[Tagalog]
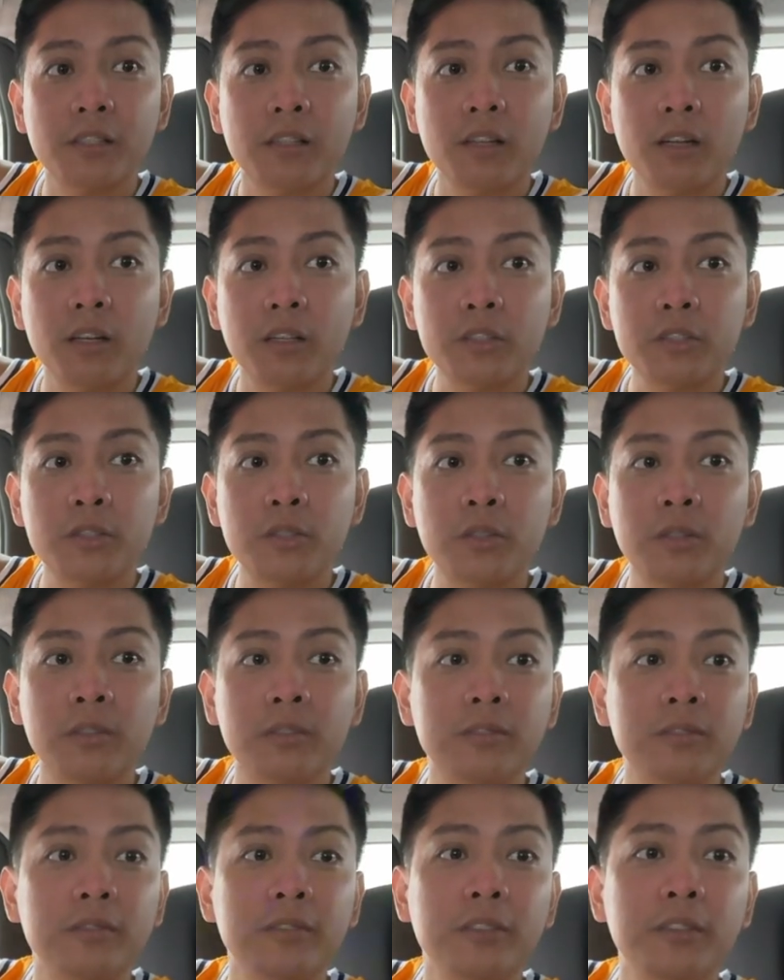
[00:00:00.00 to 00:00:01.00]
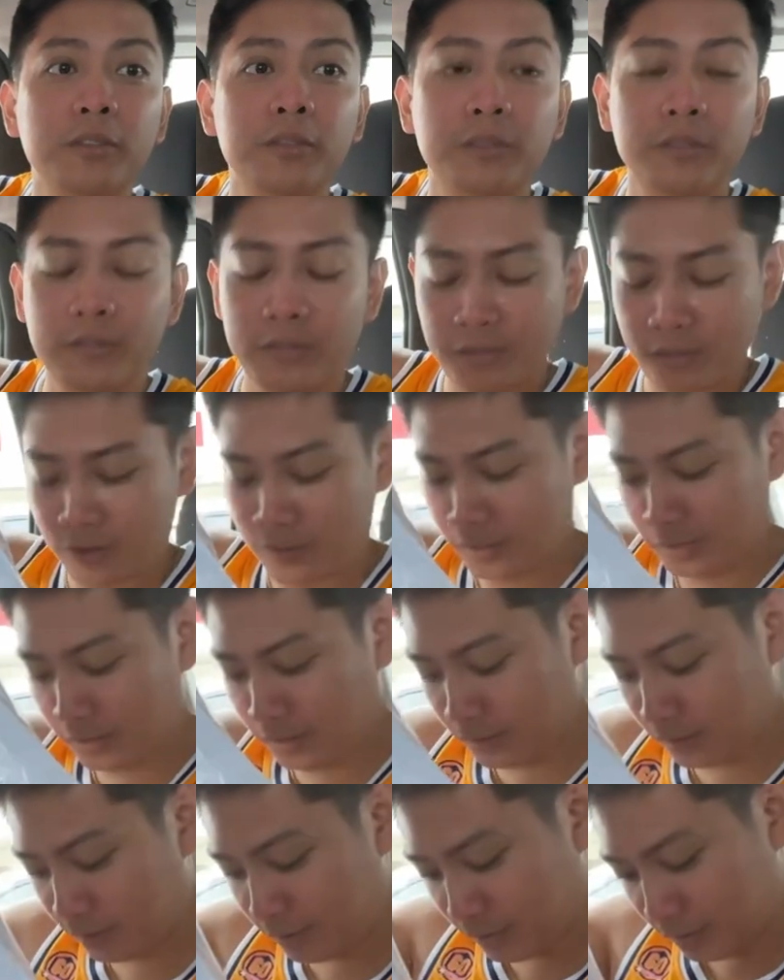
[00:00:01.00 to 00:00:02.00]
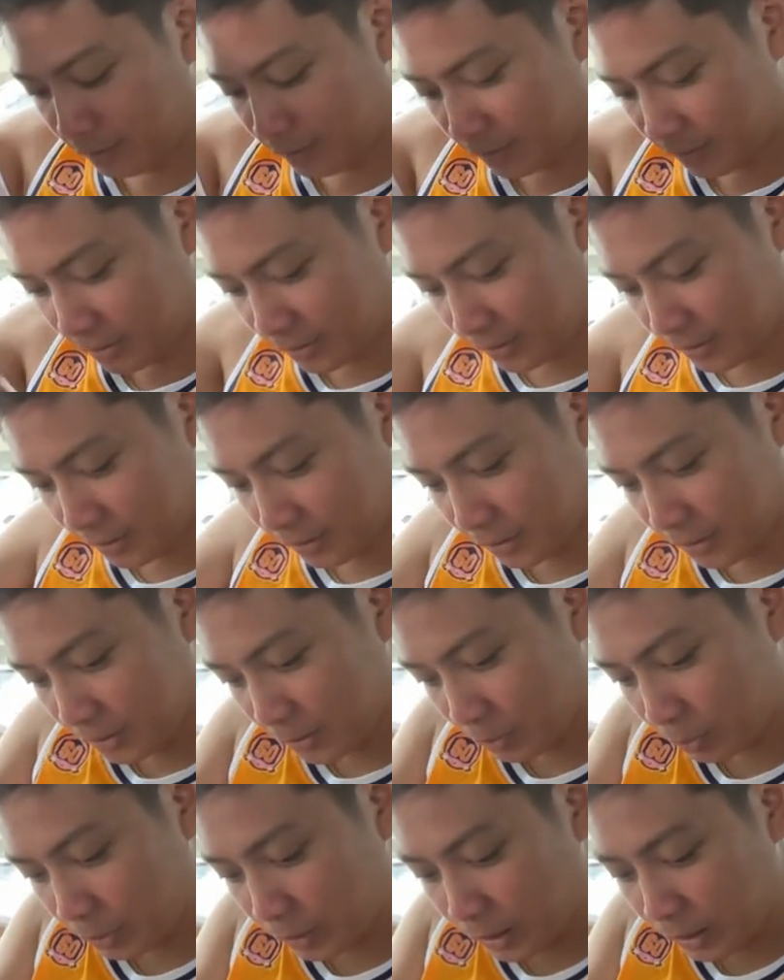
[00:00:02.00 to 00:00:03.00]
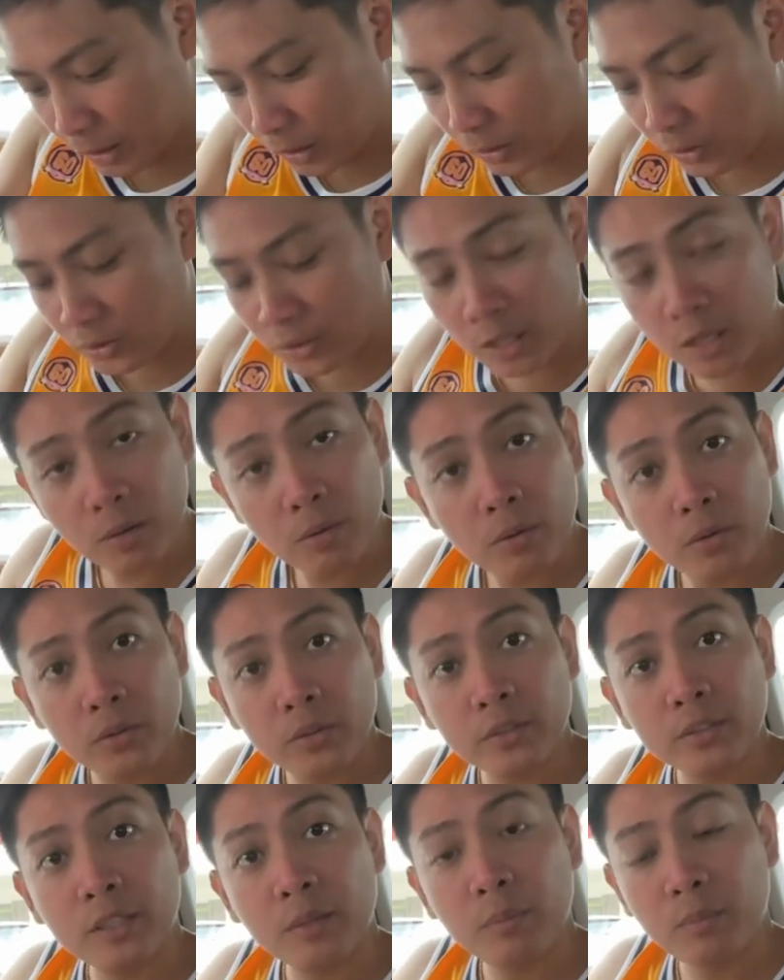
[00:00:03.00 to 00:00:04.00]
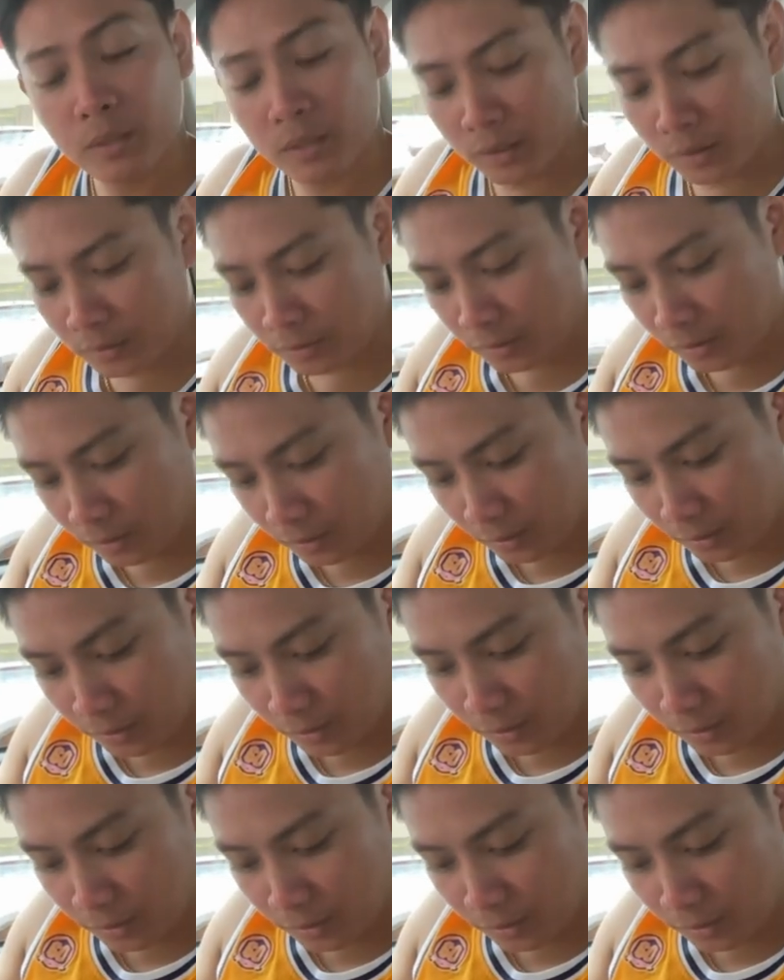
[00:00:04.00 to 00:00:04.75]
Clarkson. Yan, oh. A. Binili ko sa ako ng damit. A.